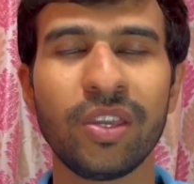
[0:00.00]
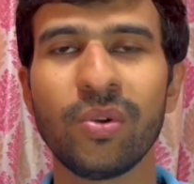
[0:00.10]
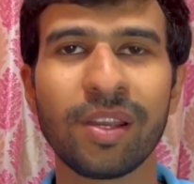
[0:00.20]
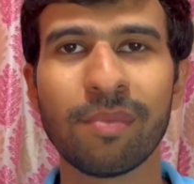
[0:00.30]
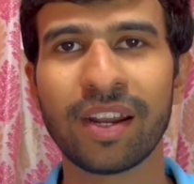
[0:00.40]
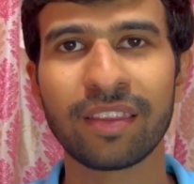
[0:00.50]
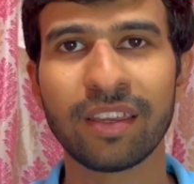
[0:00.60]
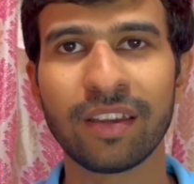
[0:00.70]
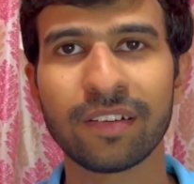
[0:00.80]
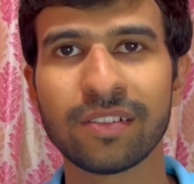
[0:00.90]
यूनिक
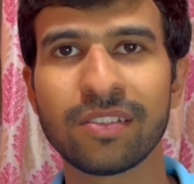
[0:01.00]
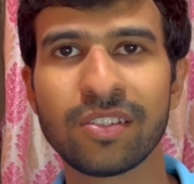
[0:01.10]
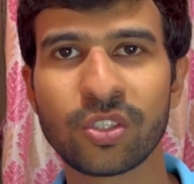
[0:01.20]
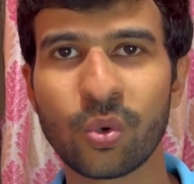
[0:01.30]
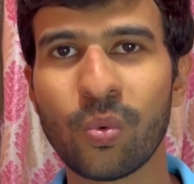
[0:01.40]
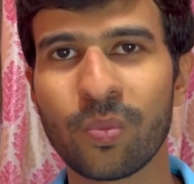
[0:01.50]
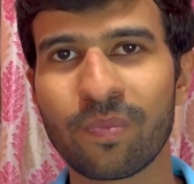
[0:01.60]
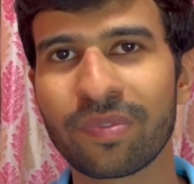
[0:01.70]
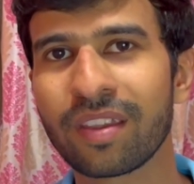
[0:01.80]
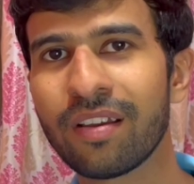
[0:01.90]
बनाते हैं सो
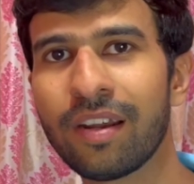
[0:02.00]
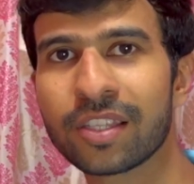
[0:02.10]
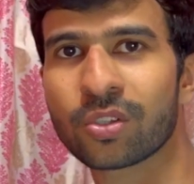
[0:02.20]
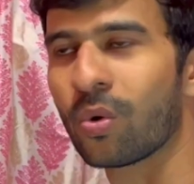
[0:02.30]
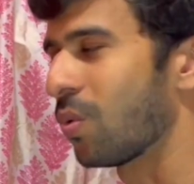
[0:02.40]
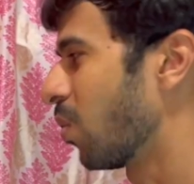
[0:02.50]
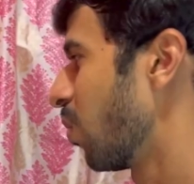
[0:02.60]
लेट्स गो